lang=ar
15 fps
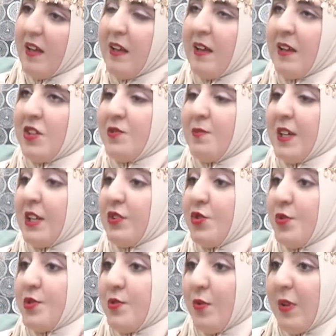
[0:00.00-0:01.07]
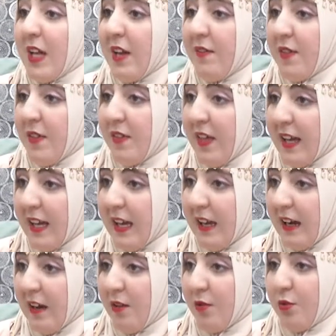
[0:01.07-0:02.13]
جمعيه جوس بالسوق لحفظ
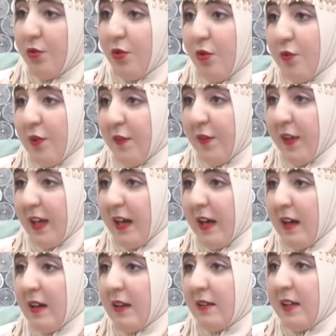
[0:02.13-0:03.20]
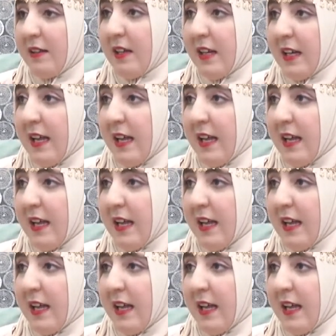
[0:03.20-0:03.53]
الذاكره كنت عضوه فيها تحت نعم.